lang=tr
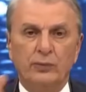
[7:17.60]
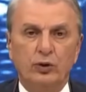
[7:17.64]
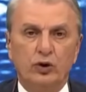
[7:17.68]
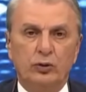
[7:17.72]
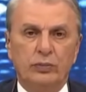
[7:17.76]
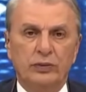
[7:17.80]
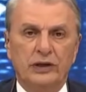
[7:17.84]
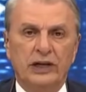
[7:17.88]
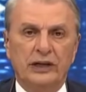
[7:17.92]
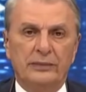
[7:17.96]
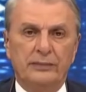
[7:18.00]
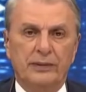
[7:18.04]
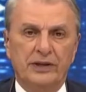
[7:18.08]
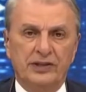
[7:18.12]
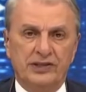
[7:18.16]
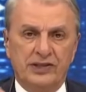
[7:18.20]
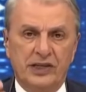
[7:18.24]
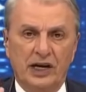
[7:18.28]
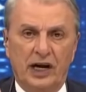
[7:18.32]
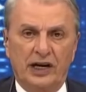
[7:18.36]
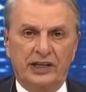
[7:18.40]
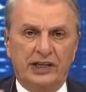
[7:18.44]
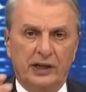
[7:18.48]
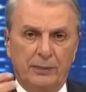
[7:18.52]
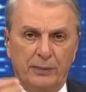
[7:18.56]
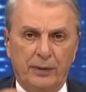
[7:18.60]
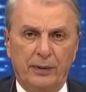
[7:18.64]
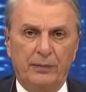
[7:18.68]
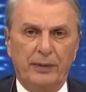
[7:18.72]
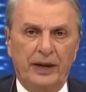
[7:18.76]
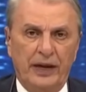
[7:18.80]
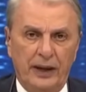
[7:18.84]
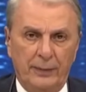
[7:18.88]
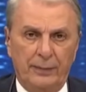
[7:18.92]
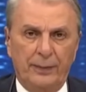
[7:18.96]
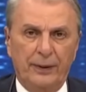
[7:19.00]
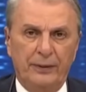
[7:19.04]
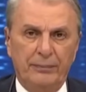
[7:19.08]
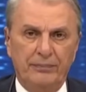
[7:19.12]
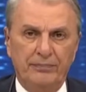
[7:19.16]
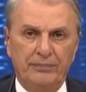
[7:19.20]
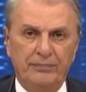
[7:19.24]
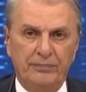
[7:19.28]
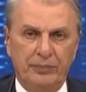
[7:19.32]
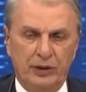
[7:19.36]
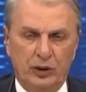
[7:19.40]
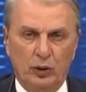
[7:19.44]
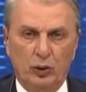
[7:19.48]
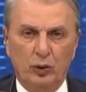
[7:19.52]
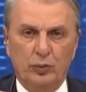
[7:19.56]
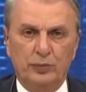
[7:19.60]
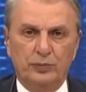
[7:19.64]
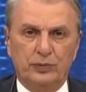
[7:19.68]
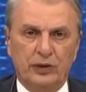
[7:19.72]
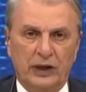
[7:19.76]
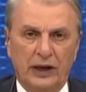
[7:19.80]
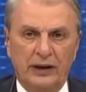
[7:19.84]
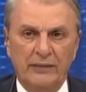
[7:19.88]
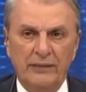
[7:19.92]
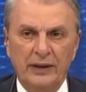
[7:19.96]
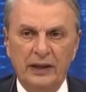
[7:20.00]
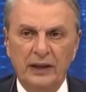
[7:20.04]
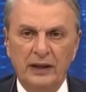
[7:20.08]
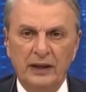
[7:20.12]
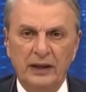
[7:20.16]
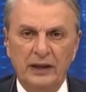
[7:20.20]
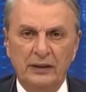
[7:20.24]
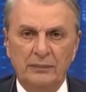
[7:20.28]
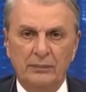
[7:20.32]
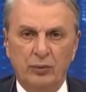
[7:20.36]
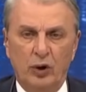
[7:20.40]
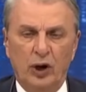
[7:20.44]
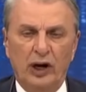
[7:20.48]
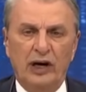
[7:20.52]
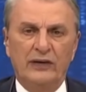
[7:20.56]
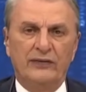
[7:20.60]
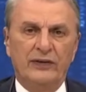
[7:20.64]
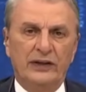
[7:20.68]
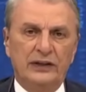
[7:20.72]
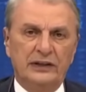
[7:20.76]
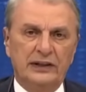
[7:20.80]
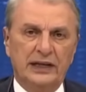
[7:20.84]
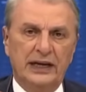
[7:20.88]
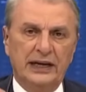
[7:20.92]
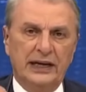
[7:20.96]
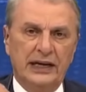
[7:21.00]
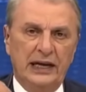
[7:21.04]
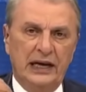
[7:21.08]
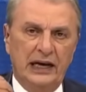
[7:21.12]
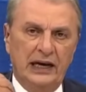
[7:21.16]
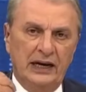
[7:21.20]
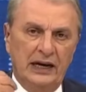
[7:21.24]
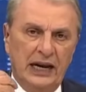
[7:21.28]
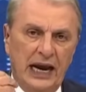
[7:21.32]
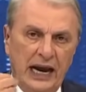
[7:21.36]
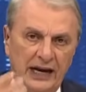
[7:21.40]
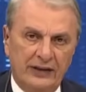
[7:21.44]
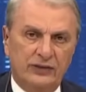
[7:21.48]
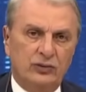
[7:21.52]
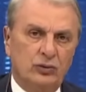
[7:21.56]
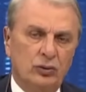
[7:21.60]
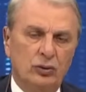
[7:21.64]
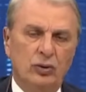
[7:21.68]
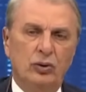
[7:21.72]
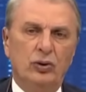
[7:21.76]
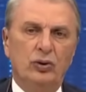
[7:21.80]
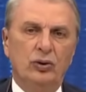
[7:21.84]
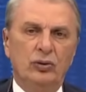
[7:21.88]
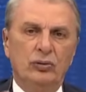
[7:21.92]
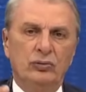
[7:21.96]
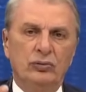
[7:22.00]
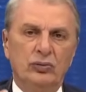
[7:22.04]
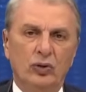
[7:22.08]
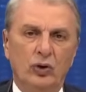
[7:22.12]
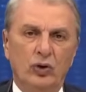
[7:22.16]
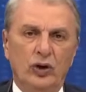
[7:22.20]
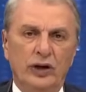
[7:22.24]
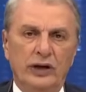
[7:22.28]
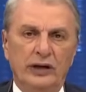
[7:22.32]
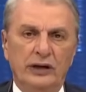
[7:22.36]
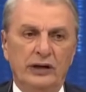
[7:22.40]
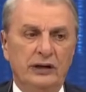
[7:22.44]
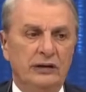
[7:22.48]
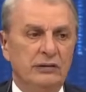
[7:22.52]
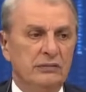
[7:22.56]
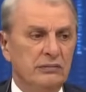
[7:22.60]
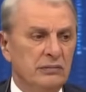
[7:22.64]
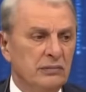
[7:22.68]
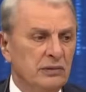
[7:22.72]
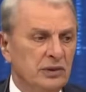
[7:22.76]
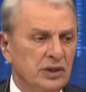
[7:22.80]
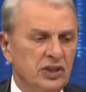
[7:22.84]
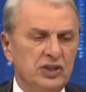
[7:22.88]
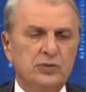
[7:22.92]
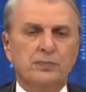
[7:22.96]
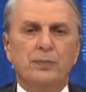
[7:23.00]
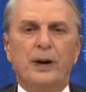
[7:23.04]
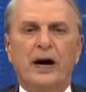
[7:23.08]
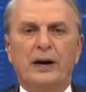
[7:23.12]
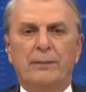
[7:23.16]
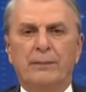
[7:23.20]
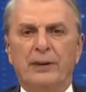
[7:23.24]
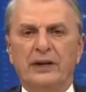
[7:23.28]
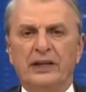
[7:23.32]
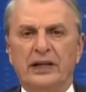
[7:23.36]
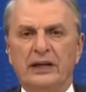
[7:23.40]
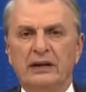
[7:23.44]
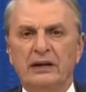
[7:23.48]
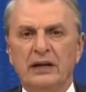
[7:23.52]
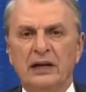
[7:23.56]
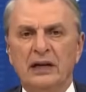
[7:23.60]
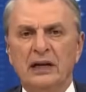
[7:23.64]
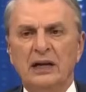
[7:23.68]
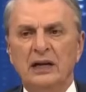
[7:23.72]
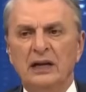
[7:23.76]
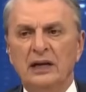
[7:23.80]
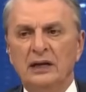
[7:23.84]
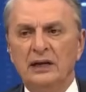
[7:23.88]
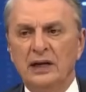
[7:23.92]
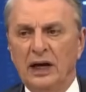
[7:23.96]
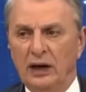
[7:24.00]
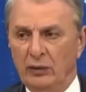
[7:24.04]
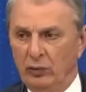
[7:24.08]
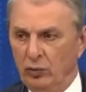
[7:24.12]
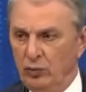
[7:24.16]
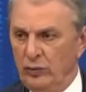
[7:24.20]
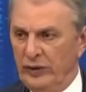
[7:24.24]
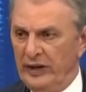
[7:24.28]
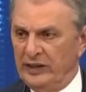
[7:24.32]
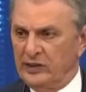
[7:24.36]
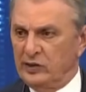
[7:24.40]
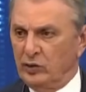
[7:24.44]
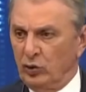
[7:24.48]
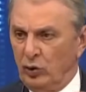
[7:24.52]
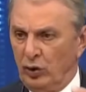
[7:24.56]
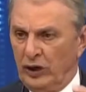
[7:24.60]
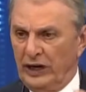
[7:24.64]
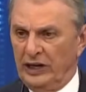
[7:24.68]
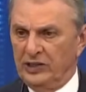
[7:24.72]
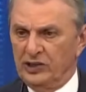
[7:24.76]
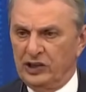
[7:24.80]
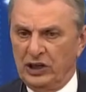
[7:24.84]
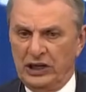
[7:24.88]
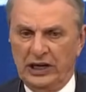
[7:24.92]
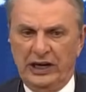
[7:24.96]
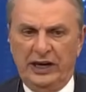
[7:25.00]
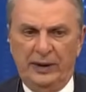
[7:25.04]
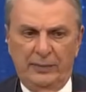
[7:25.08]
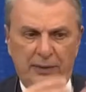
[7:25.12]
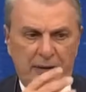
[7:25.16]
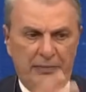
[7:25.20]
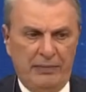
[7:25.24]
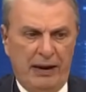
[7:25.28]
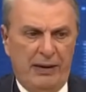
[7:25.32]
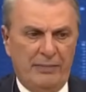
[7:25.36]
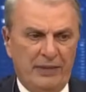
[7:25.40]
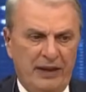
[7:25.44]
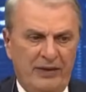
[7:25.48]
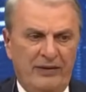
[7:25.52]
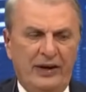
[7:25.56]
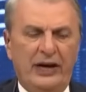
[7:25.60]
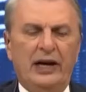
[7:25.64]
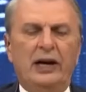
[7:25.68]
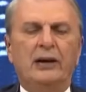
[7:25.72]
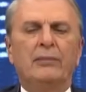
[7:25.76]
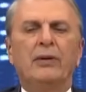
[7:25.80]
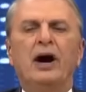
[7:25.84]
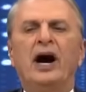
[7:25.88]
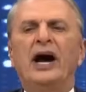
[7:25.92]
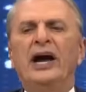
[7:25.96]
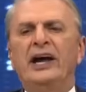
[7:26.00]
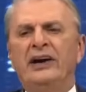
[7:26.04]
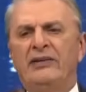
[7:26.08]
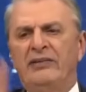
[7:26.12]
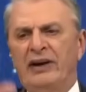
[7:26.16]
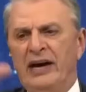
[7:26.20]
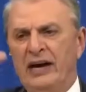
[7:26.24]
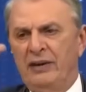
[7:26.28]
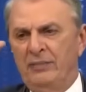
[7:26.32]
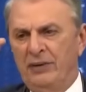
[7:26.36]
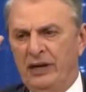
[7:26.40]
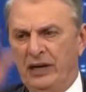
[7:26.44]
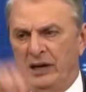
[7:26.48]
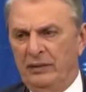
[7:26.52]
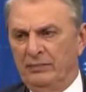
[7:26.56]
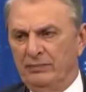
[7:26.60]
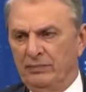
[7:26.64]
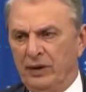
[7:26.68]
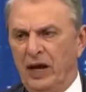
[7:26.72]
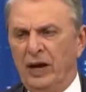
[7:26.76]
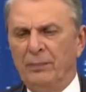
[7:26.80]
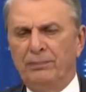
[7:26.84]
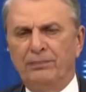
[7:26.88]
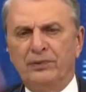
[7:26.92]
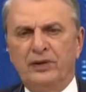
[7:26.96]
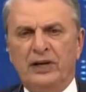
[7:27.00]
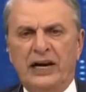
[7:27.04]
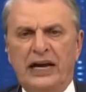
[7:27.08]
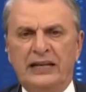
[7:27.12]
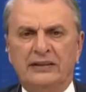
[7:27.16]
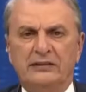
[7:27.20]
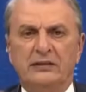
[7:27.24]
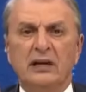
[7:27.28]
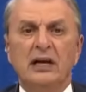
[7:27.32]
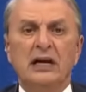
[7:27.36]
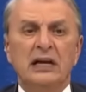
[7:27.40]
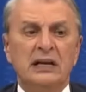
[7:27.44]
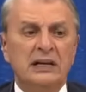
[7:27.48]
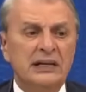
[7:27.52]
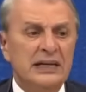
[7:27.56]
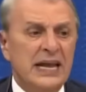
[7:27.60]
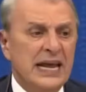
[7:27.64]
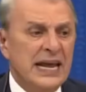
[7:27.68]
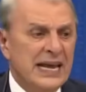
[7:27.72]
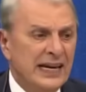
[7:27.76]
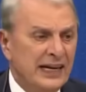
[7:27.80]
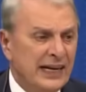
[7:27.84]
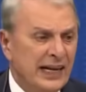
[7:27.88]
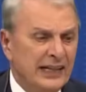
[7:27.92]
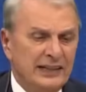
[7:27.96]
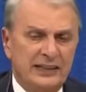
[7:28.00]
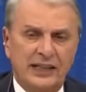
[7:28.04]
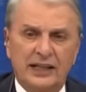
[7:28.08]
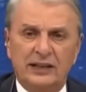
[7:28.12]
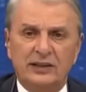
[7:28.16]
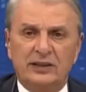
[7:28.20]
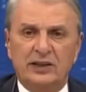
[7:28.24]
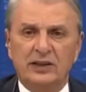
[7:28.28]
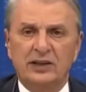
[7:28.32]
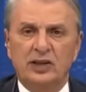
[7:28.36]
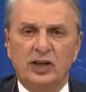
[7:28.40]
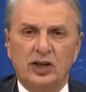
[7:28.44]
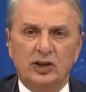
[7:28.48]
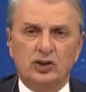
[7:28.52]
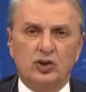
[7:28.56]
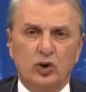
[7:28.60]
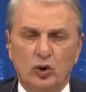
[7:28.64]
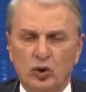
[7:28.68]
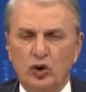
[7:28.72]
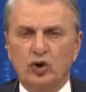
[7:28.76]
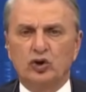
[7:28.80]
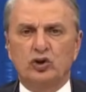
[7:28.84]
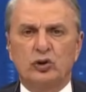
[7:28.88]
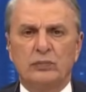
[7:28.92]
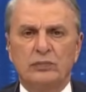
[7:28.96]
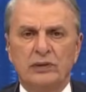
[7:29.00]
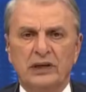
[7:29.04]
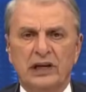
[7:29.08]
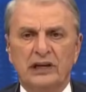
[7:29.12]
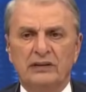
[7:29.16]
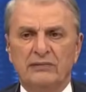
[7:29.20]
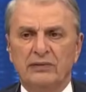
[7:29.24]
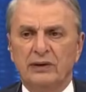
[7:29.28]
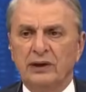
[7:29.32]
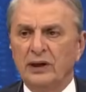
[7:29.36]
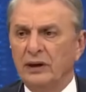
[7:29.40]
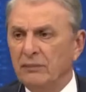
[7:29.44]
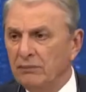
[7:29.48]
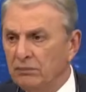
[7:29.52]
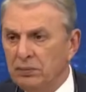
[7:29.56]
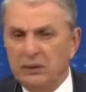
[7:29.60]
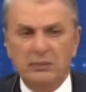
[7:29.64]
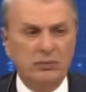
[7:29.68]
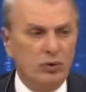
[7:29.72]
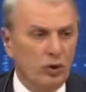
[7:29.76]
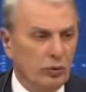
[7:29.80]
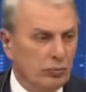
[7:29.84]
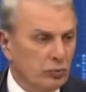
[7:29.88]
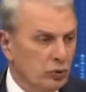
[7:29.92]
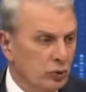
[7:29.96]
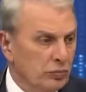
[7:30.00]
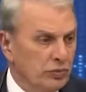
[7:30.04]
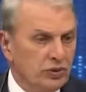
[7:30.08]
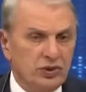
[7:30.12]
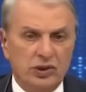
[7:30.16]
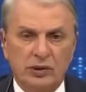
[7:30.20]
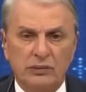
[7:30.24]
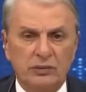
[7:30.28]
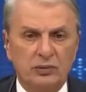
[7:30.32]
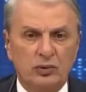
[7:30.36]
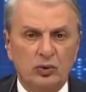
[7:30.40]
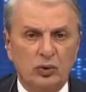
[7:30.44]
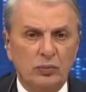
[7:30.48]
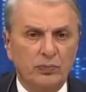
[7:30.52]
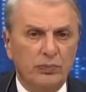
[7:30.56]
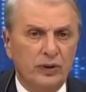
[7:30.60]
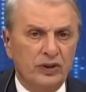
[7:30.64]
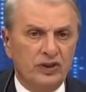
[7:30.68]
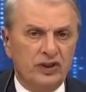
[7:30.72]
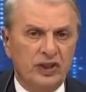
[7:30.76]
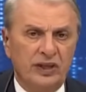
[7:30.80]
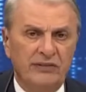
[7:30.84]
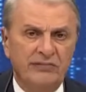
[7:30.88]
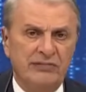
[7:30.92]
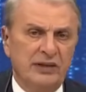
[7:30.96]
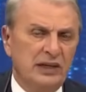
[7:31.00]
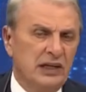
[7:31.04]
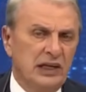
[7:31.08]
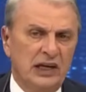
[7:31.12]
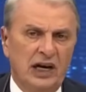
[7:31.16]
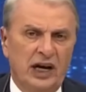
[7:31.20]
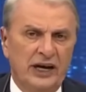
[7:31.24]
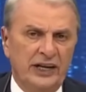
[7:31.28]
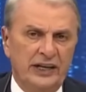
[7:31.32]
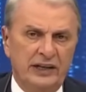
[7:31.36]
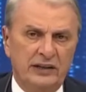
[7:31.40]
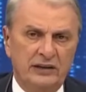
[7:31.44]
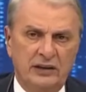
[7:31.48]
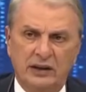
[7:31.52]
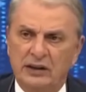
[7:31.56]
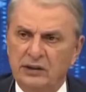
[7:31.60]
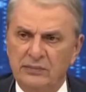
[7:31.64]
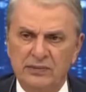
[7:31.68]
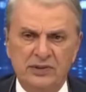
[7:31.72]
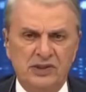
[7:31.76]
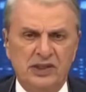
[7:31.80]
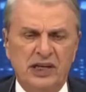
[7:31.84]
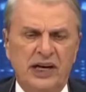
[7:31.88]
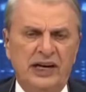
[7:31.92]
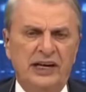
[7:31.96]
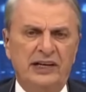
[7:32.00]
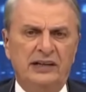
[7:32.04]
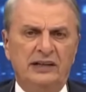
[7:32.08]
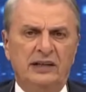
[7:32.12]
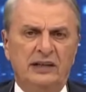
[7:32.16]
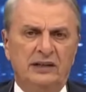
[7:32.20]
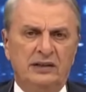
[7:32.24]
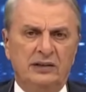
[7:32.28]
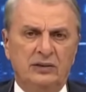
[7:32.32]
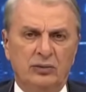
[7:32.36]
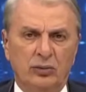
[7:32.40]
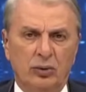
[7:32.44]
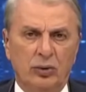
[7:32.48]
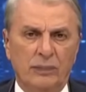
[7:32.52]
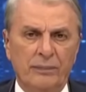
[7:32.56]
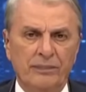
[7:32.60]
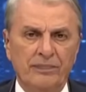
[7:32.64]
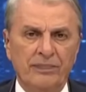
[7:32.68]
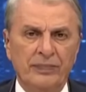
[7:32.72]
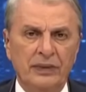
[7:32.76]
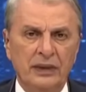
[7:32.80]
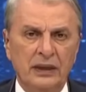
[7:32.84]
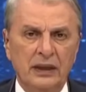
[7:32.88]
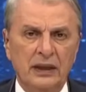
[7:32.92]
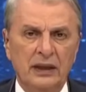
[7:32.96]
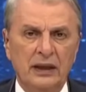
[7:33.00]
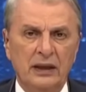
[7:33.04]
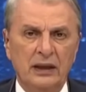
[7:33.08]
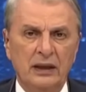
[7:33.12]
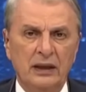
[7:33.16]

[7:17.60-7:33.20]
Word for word: Türkiye Büyük Millet Meclisi AKP MHP bir olup da muhalefetten gelen her türlü öneriyi hiç bakmadan ya üniversite öğrencilerine bilmem ne verelim. Hayır vermeyelim. Hop red. Neyi reddettin diye soruyorsun milletvekili. Bilmiyorum diyor. İşte grup başkan vekili hayır dedi. Biz de hayır dedik diyor.